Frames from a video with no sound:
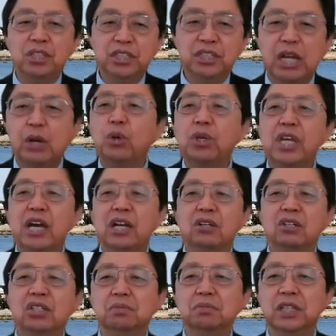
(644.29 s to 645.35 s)
새롭게 하는
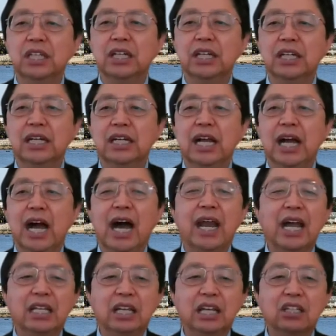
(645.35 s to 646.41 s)
것입니다.
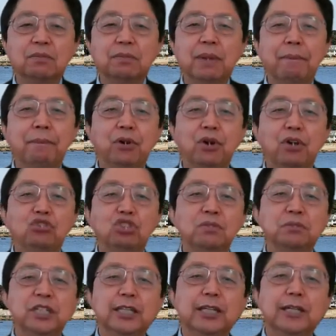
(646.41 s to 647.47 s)
하나님께서 베풀어
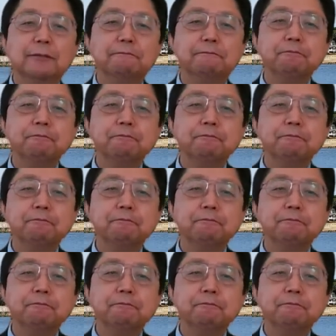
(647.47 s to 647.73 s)
주십니다.